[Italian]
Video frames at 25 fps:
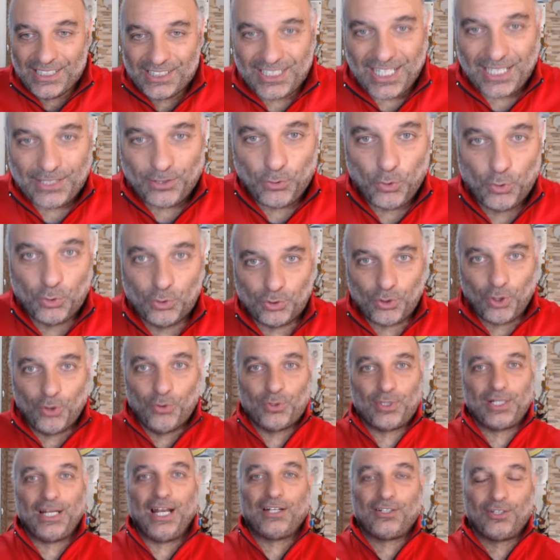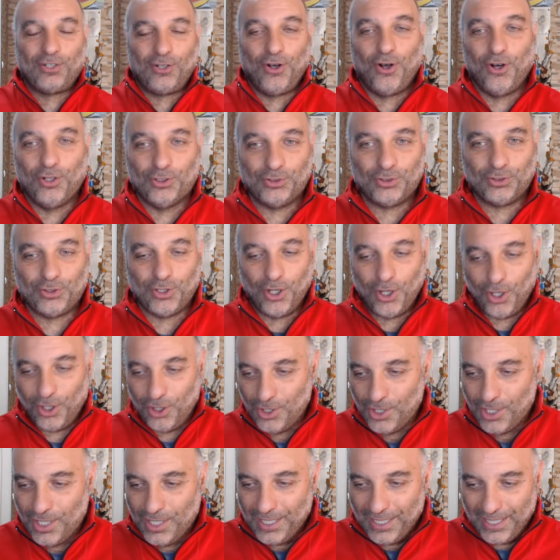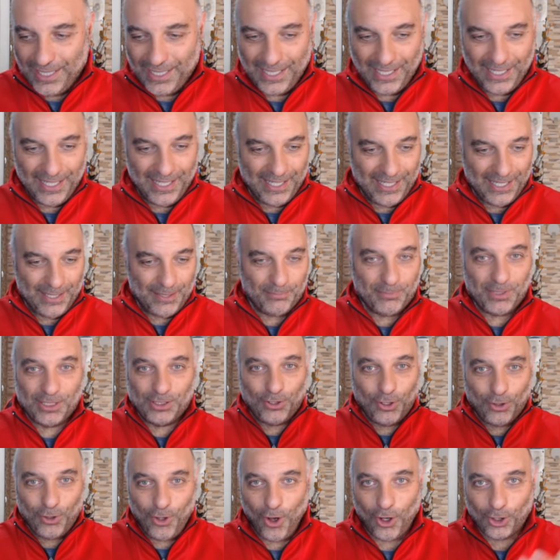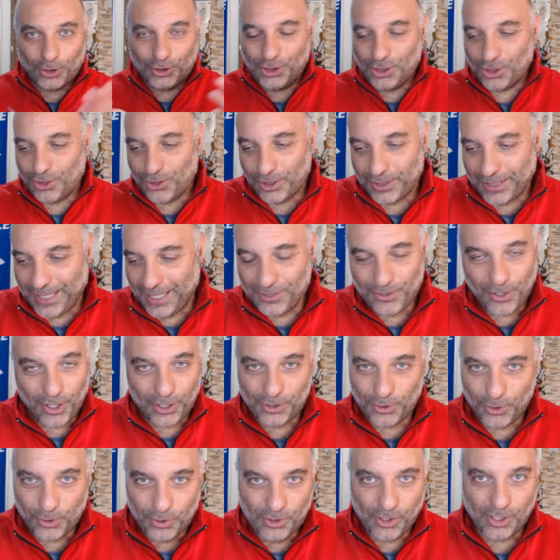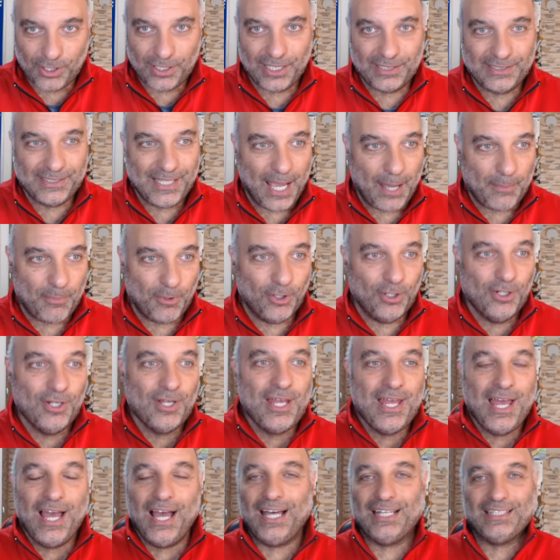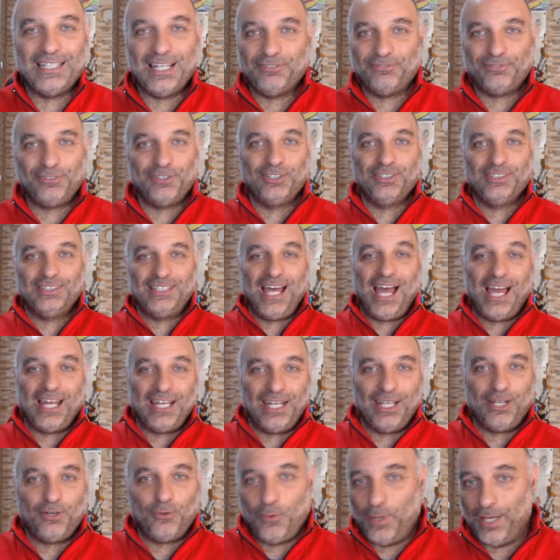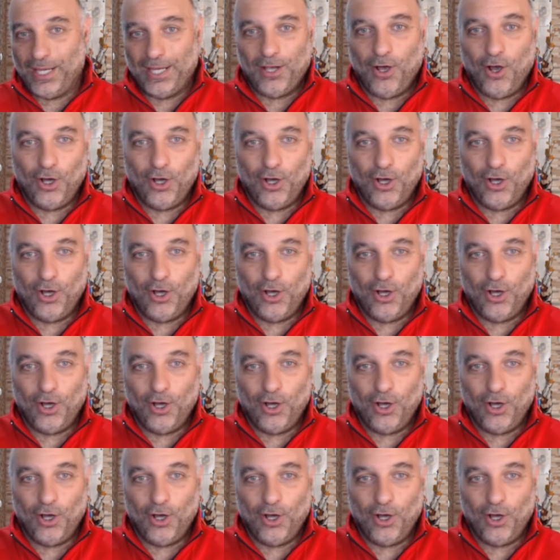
c'è tutto un racconto eh, mitologico che noi non andiamo ad affrontare qui.